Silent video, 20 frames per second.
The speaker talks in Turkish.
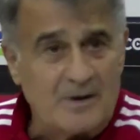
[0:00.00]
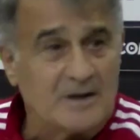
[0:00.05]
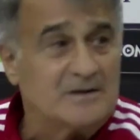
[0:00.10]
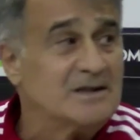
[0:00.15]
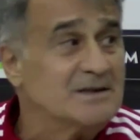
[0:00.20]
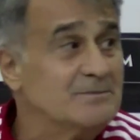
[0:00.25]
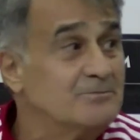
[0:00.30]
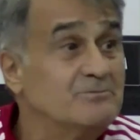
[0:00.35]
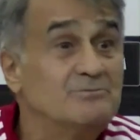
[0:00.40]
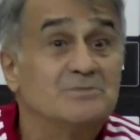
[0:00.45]

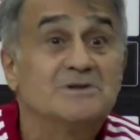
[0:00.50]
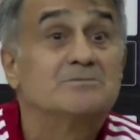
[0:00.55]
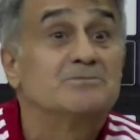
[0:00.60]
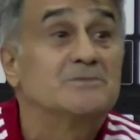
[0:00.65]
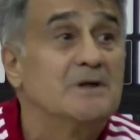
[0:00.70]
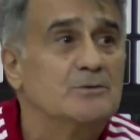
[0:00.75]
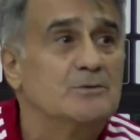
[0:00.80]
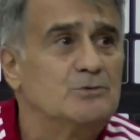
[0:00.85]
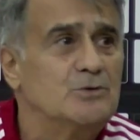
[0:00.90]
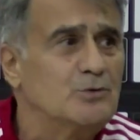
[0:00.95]
ama dedim
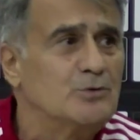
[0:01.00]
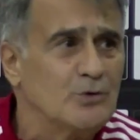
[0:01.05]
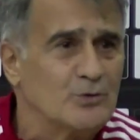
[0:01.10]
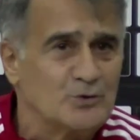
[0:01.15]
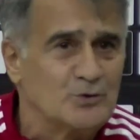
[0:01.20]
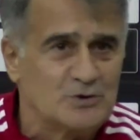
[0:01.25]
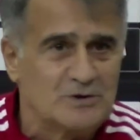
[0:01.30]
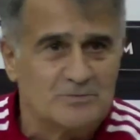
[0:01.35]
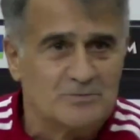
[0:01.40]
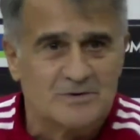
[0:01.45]
bizimki dün
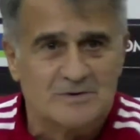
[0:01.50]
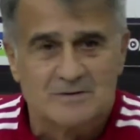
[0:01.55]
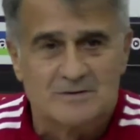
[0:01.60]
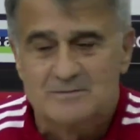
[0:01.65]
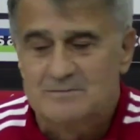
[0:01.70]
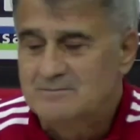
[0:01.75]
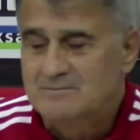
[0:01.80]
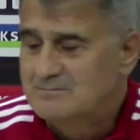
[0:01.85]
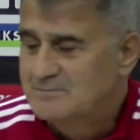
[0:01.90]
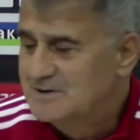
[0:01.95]
konuştum
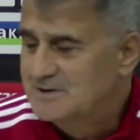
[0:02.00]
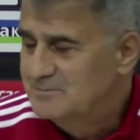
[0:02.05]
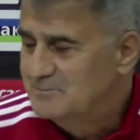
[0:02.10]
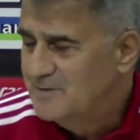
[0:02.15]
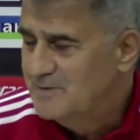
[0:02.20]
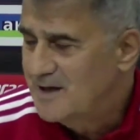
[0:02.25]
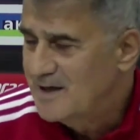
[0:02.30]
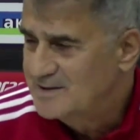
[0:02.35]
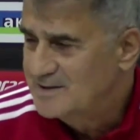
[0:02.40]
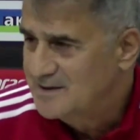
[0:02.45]

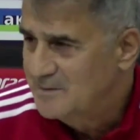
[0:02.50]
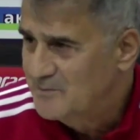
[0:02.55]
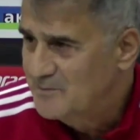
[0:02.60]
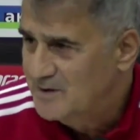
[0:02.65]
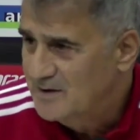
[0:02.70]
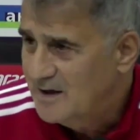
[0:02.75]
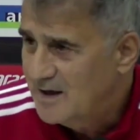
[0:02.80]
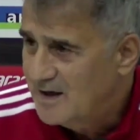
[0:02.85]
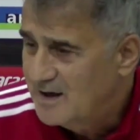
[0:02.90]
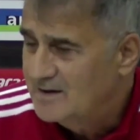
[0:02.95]
bizim bir
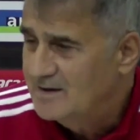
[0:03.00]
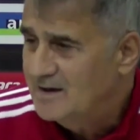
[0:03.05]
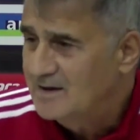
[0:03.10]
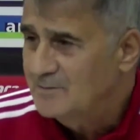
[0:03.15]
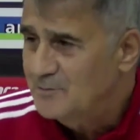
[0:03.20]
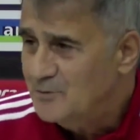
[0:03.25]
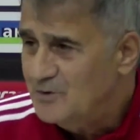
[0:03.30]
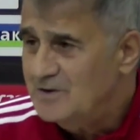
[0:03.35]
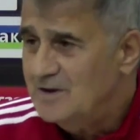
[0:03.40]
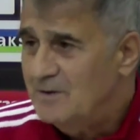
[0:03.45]
arkadaşlarım
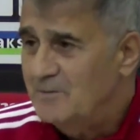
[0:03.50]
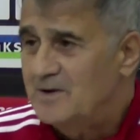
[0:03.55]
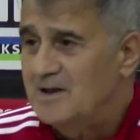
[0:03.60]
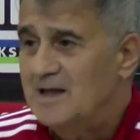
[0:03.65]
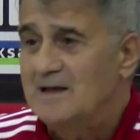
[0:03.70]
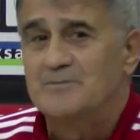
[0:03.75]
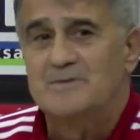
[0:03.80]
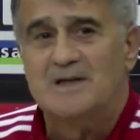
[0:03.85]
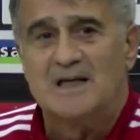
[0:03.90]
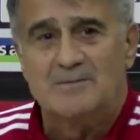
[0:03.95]
Arayalım onu da
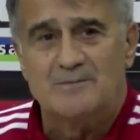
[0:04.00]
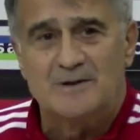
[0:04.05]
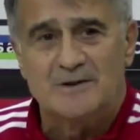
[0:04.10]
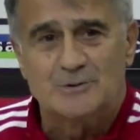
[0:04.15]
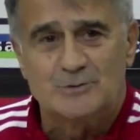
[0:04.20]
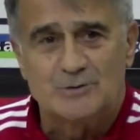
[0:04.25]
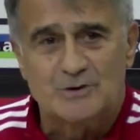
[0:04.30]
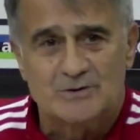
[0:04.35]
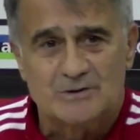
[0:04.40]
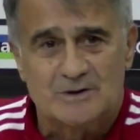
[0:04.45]
bakalım
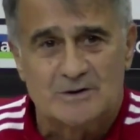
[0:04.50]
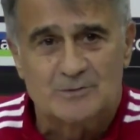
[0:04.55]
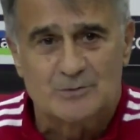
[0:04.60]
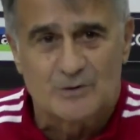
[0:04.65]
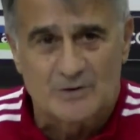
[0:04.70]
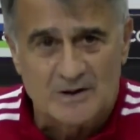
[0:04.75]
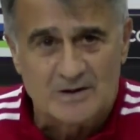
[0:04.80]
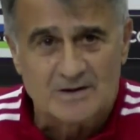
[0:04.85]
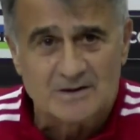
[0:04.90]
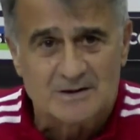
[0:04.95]
gelmek istiyorsa
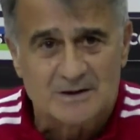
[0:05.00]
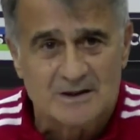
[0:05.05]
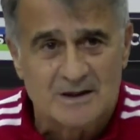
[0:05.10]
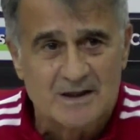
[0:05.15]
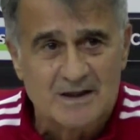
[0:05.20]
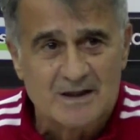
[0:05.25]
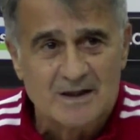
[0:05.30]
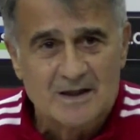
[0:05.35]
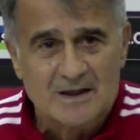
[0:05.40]
sorarız.